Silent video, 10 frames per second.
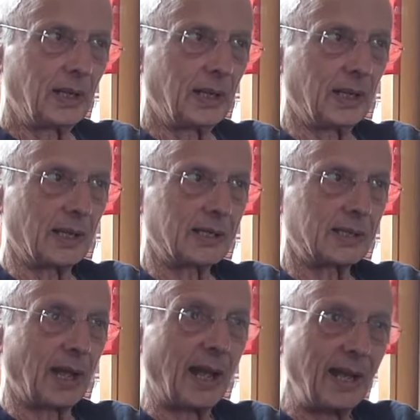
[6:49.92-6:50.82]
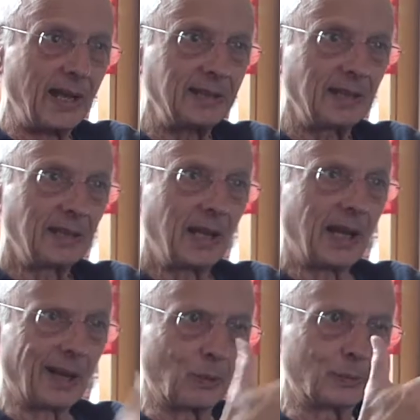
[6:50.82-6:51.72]
euh, ça aide
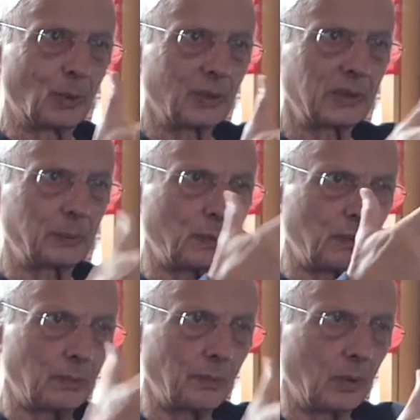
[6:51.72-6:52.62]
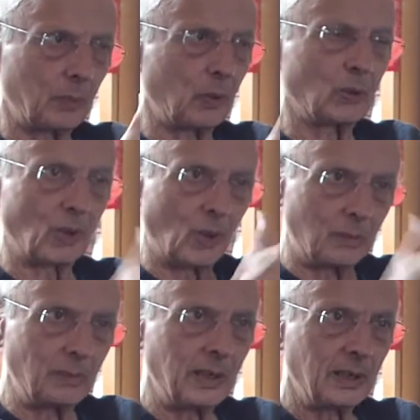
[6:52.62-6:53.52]
à comprendre qu'ils peuvent euh, prendre en
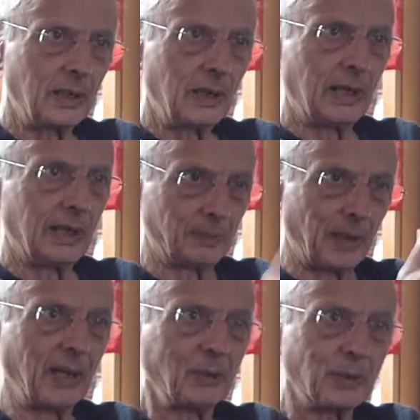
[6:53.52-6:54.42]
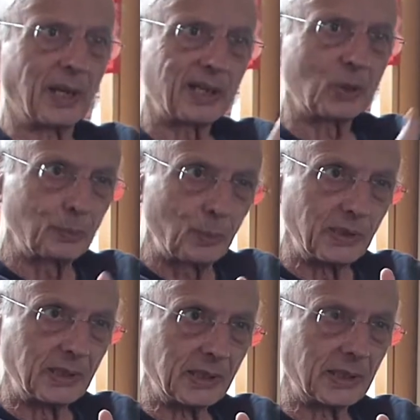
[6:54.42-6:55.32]
main l'appareil de direction
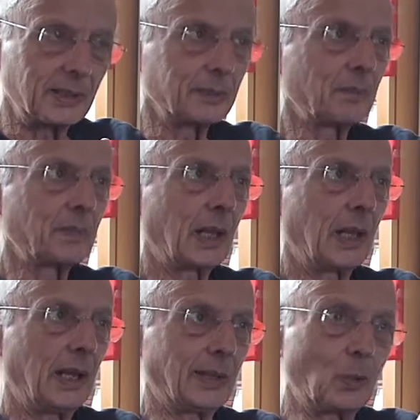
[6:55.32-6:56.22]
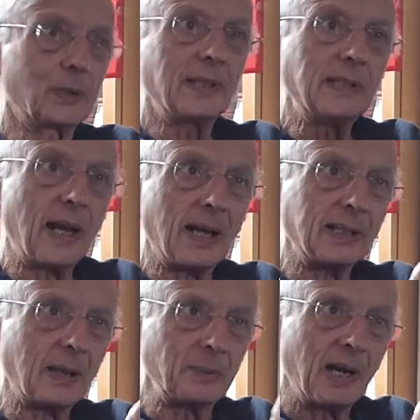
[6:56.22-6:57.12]
politique. Et donc il y, a,
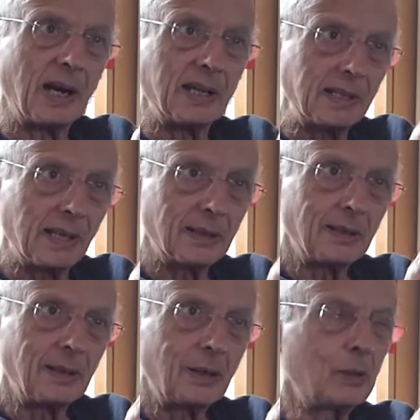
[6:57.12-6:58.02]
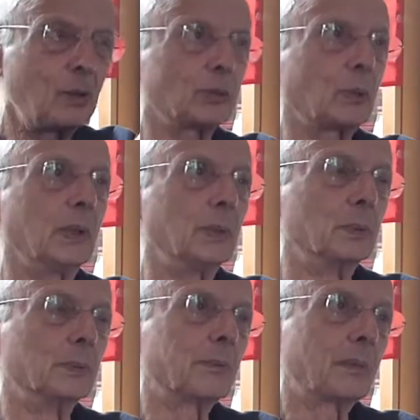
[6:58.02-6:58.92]
bien un lien entre les
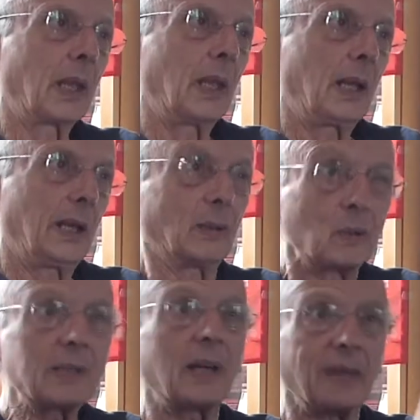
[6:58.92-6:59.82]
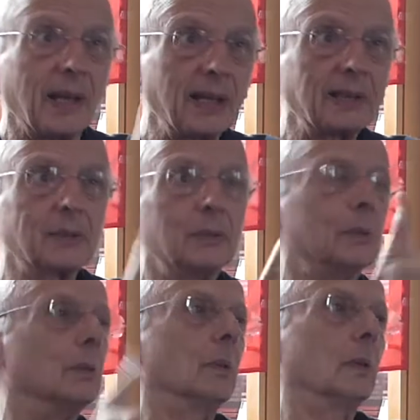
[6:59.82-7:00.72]
deux. Et donc ça va être
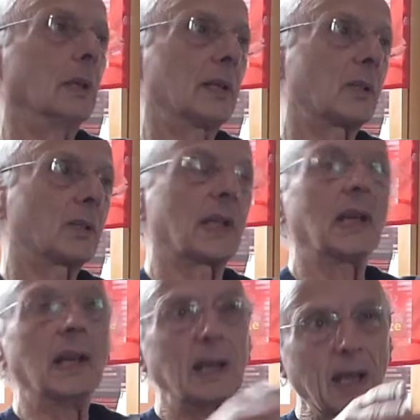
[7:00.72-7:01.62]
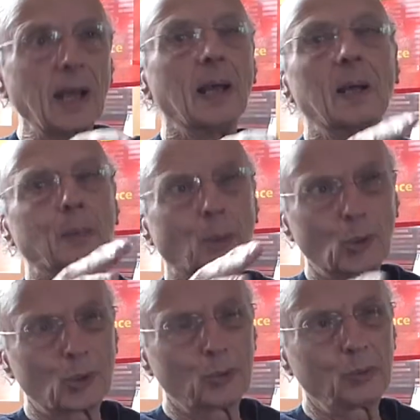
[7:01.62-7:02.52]
euh, l'essentiel. La
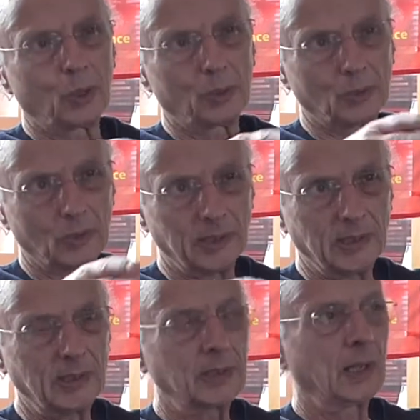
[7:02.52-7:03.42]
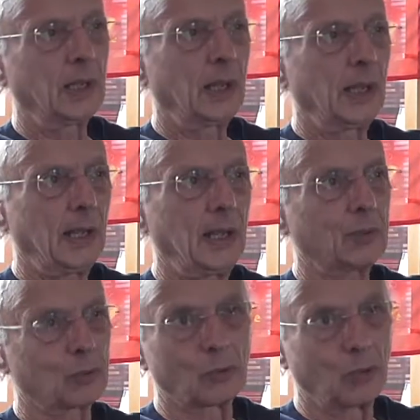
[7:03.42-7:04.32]
brochure de Lénine est,
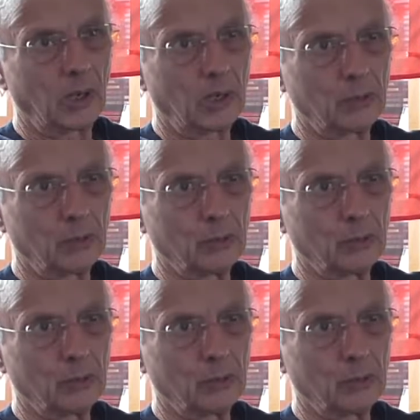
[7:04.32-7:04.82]
je crois,